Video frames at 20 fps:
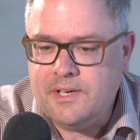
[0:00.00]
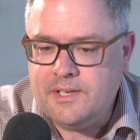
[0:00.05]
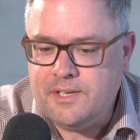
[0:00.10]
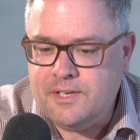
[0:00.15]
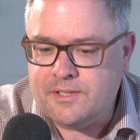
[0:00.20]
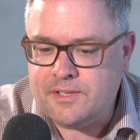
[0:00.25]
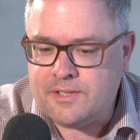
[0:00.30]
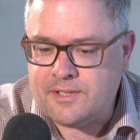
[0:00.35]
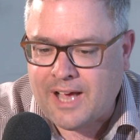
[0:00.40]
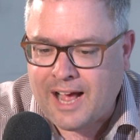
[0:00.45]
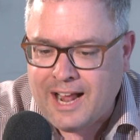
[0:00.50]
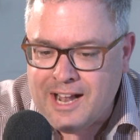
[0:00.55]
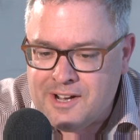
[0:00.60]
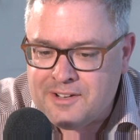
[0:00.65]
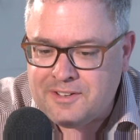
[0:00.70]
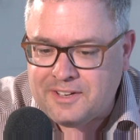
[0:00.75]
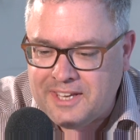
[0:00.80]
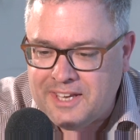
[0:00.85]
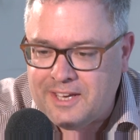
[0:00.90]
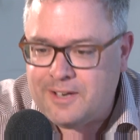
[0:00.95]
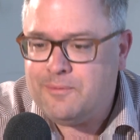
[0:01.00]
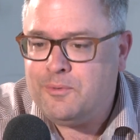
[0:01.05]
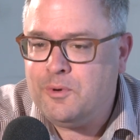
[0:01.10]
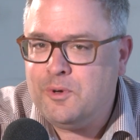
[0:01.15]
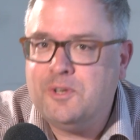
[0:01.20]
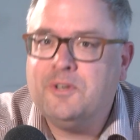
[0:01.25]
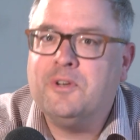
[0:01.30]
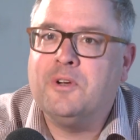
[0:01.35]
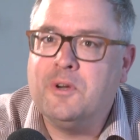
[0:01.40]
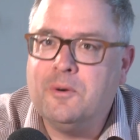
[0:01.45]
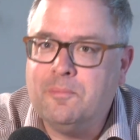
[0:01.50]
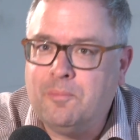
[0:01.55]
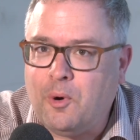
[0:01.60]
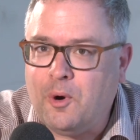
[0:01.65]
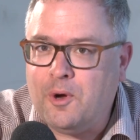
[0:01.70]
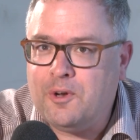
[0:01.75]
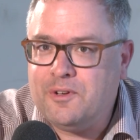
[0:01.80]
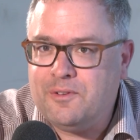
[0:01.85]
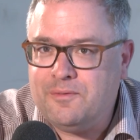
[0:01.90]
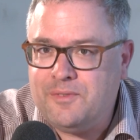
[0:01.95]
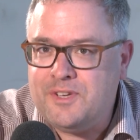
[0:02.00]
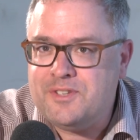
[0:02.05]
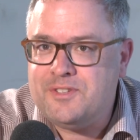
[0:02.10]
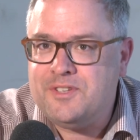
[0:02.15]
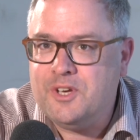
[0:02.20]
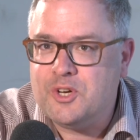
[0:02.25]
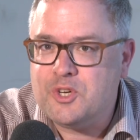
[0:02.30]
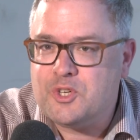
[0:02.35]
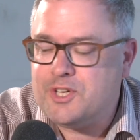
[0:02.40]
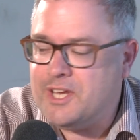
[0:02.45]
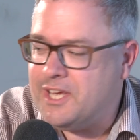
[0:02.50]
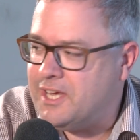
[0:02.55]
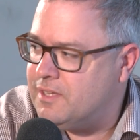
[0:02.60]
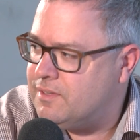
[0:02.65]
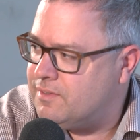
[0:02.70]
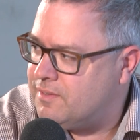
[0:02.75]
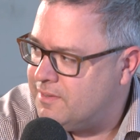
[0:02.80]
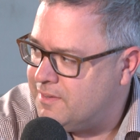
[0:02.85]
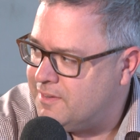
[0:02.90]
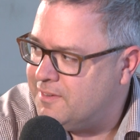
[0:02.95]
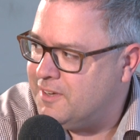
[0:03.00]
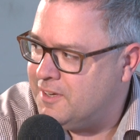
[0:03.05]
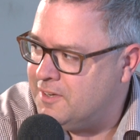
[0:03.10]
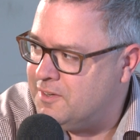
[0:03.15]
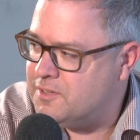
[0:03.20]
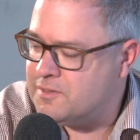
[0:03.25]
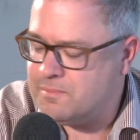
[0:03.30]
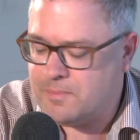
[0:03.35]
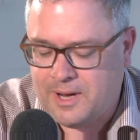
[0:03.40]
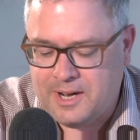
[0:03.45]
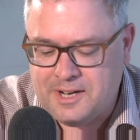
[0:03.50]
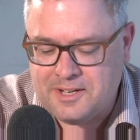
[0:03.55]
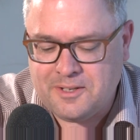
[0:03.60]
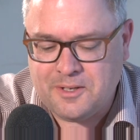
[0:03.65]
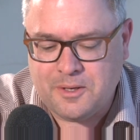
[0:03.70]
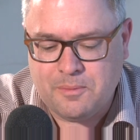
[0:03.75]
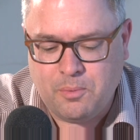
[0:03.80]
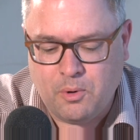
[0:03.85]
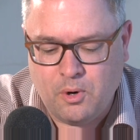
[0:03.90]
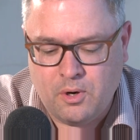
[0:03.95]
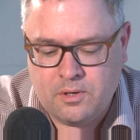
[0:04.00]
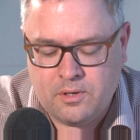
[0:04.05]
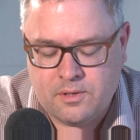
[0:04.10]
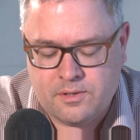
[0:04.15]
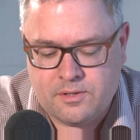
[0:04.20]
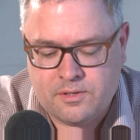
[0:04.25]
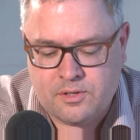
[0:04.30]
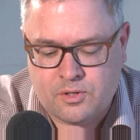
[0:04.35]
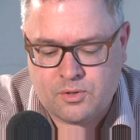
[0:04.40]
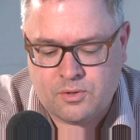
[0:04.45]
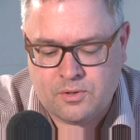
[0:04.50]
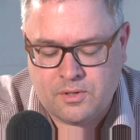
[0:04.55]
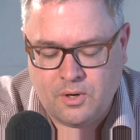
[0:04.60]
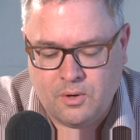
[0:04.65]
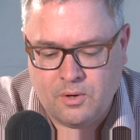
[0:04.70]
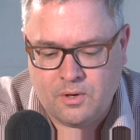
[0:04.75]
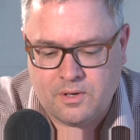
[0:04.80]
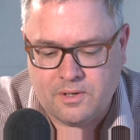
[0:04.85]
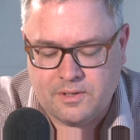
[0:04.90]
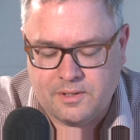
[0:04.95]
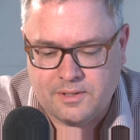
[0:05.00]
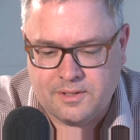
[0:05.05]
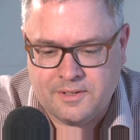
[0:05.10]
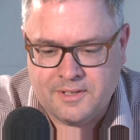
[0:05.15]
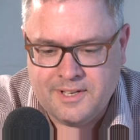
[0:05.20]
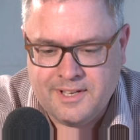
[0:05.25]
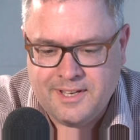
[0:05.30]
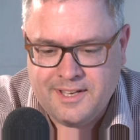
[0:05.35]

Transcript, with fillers: Dieses altehrwürdige Gebäude, wie es hier steht, in diesem alten Gebäude, das ist ja schon auch äh,